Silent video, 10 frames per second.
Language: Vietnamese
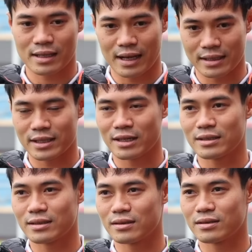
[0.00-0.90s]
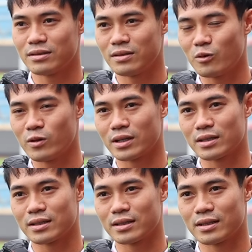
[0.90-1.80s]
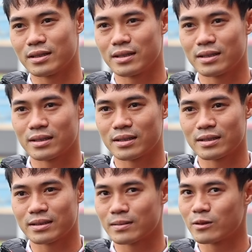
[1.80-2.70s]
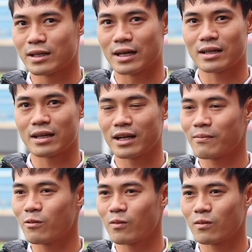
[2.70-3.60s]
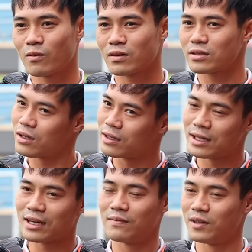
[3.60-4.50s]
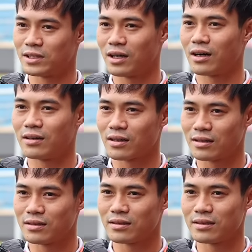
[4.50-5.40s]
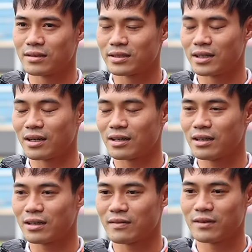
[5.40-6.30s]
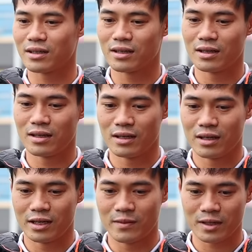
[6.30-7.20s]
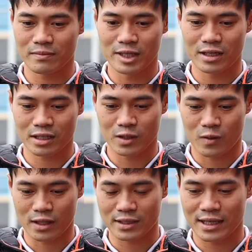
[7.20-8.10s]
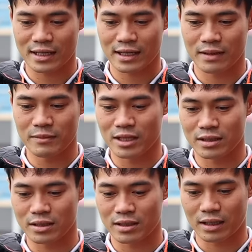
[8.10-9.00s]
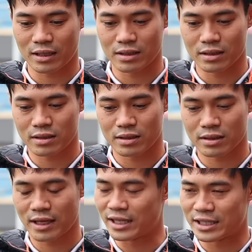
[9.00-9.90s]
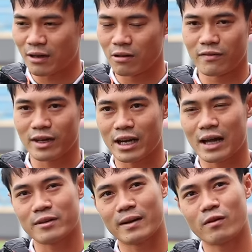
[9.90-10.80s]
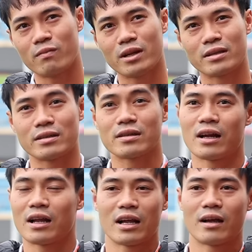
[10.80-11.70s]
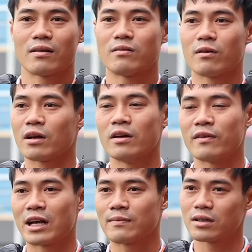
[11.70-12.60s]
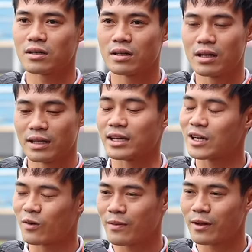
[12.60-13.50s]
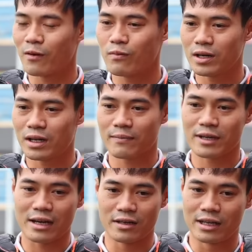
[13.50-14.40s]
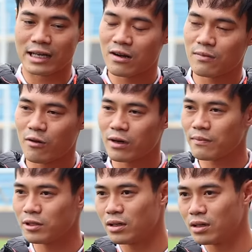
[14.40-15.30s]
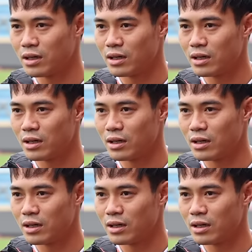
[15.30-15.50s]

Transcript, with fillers: cạnh tranh trước vô địch, thì nói thẳng ra là em cũng không có thời gian để mà chờ được chờ nữa. Tại vì nếu mà bây giờ trong khoảng thời gian này, bây giờ thể trạng của người Việt Nam thì em không biết là như hay không phải người Việt Nam mà thể trạng của em em không biết là em đạt đỉnh cao được bao nhiêu năm nữa.